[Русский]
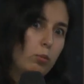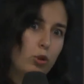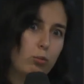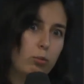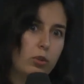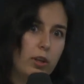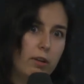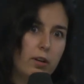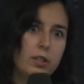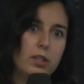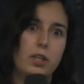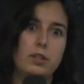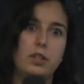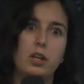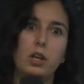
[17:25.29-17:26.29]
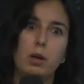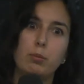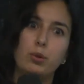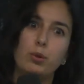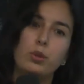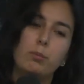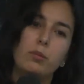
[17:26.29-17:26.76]
Может быть, давайте отдельно
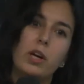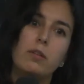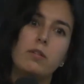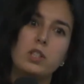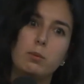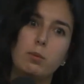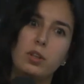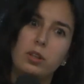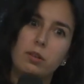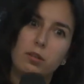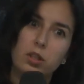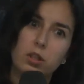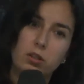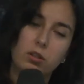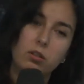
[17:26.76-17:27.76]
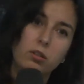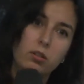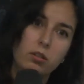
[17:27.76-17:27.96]
обсудим, как вы себе это видите.